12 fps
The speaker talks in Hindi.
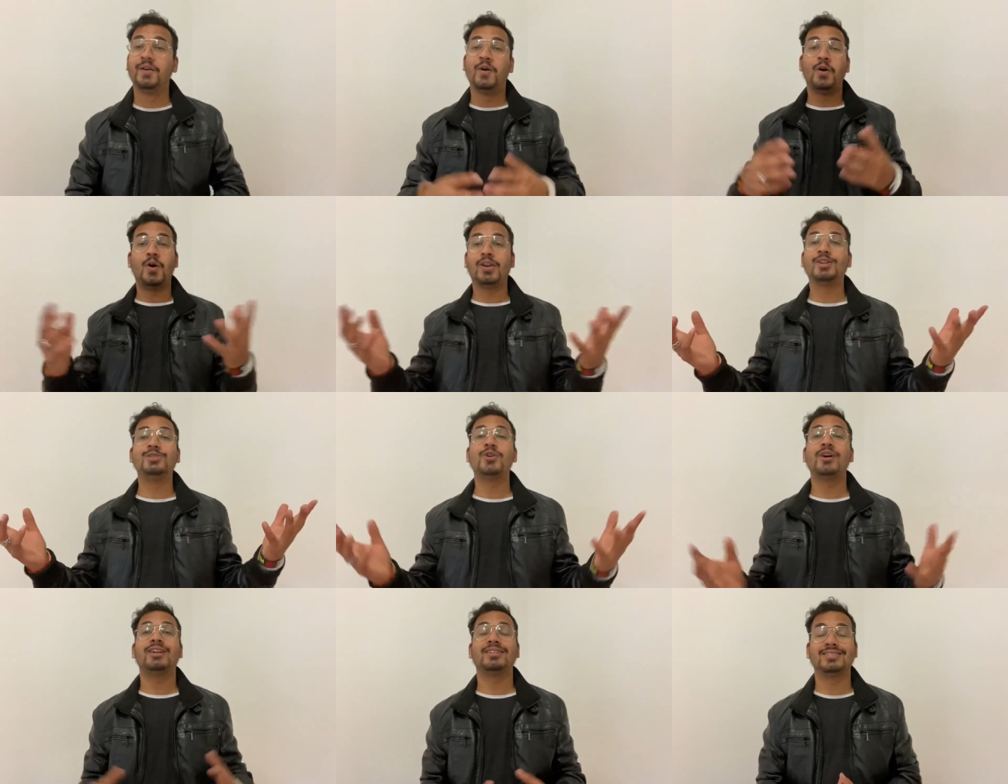और
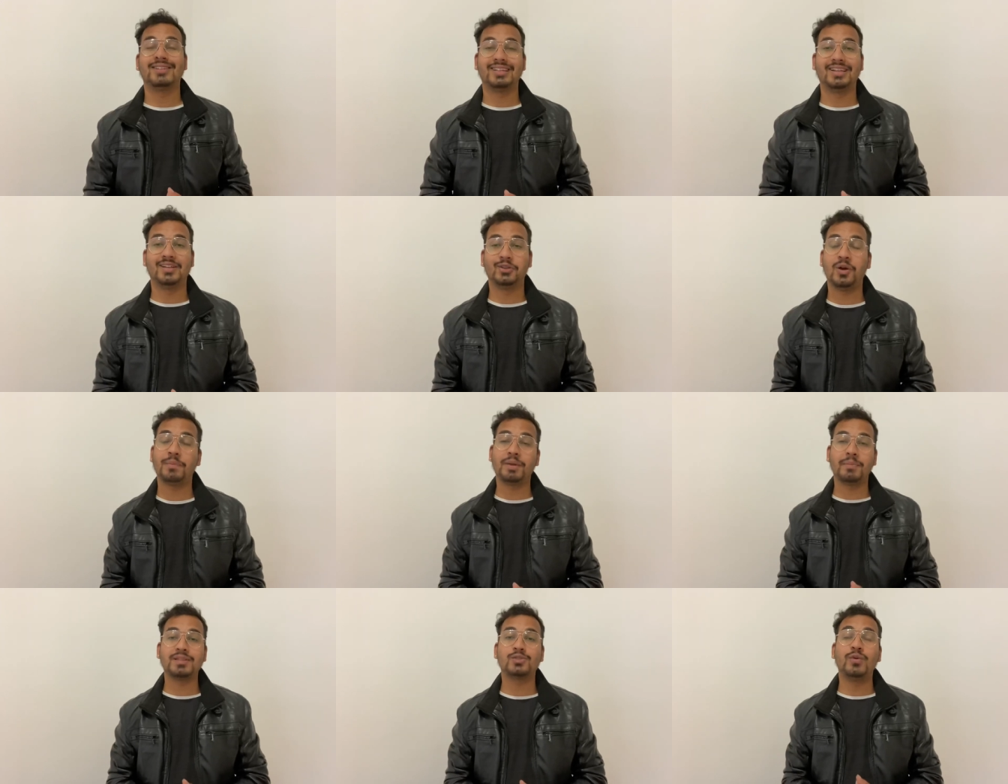इंजॉय कर सकते हैं तो आपके
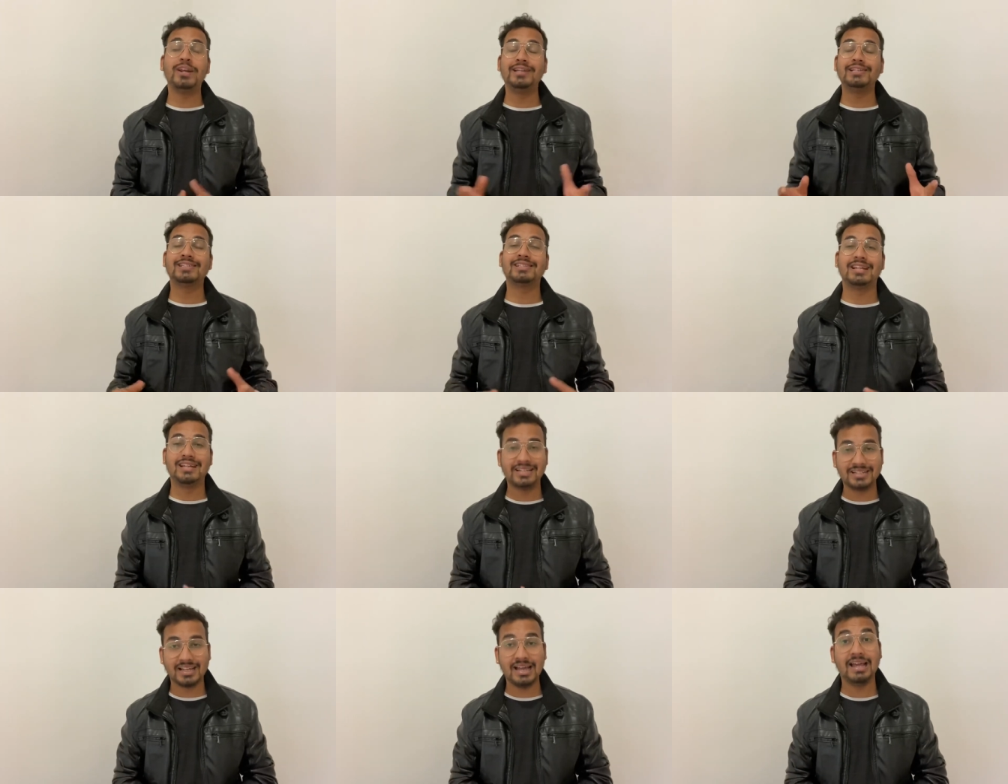पास 26
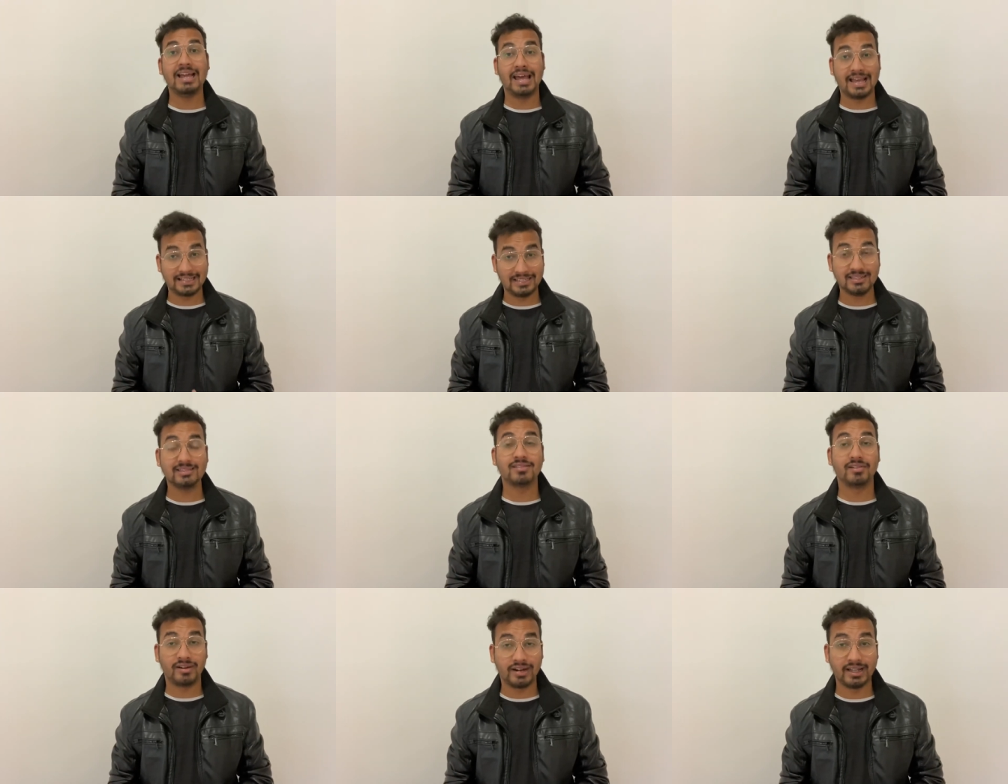कंट्रीज का एक्सेस
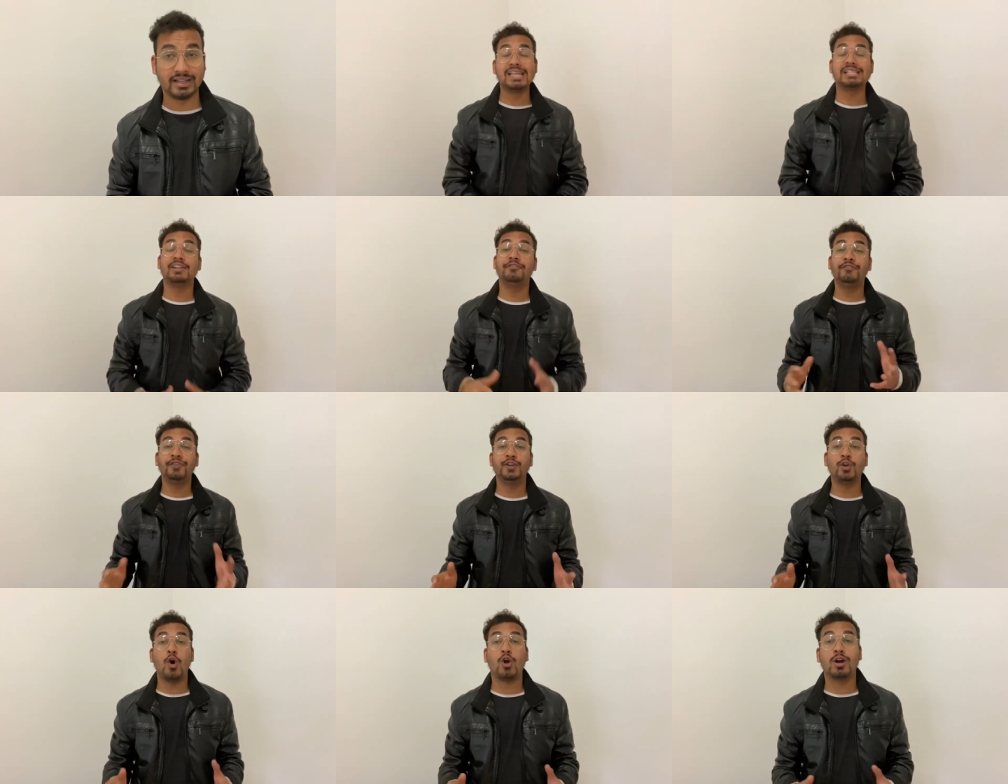रहता है इफ वी
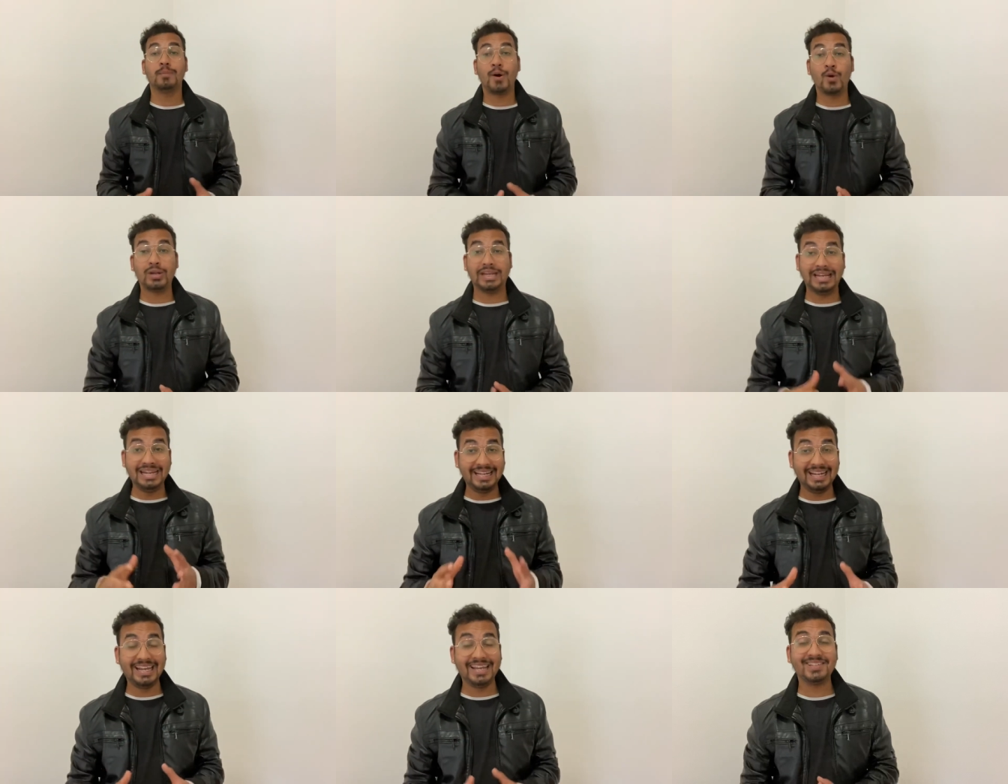टॉक अबाउट
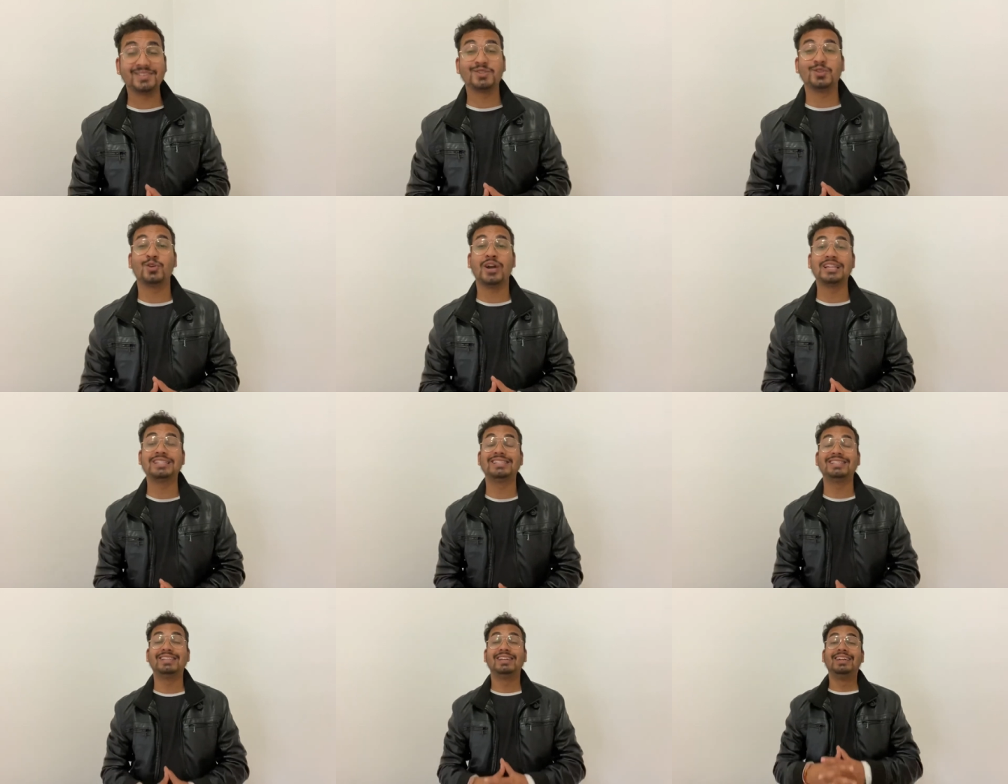इनटेक्स सो गाइस
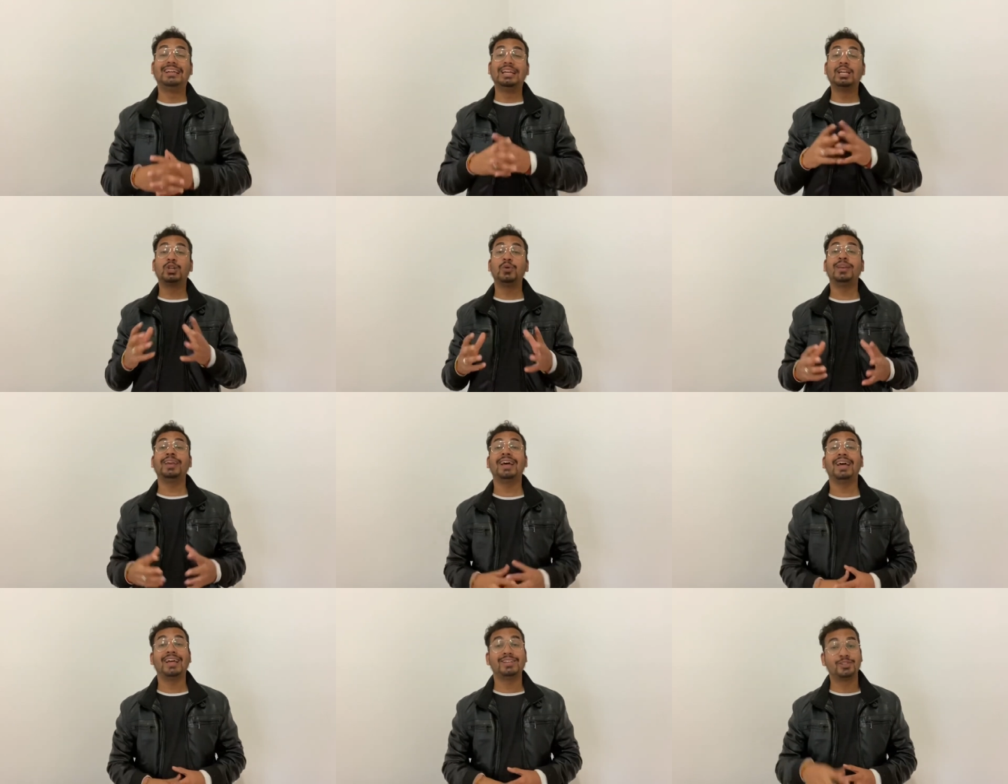Lithuania
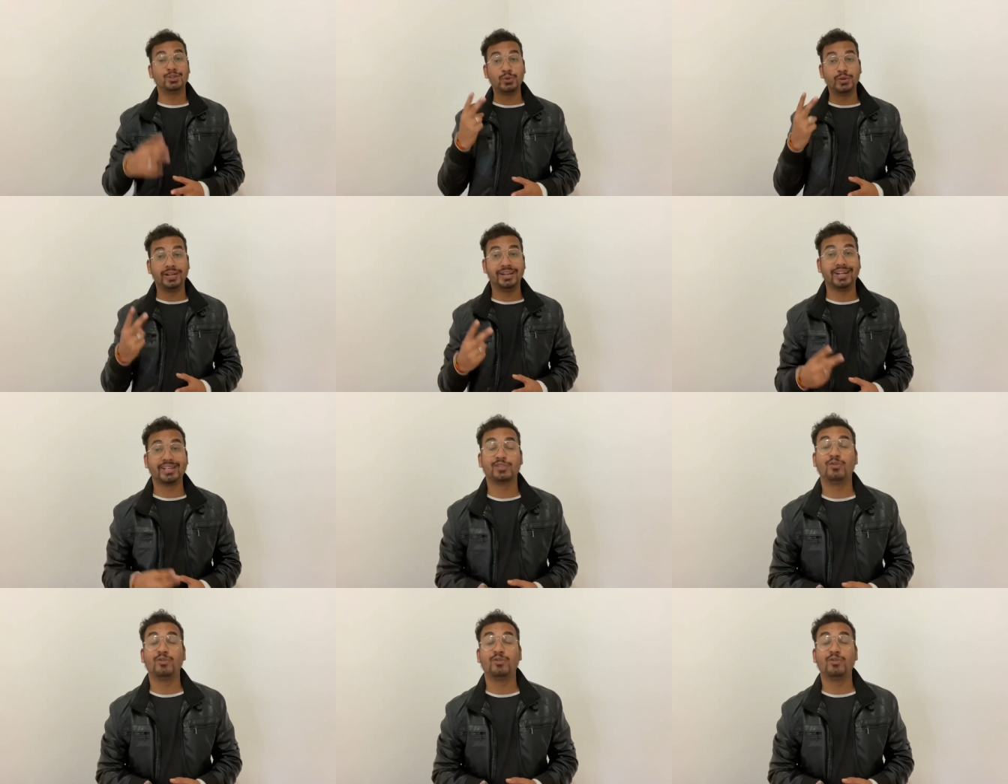has two index.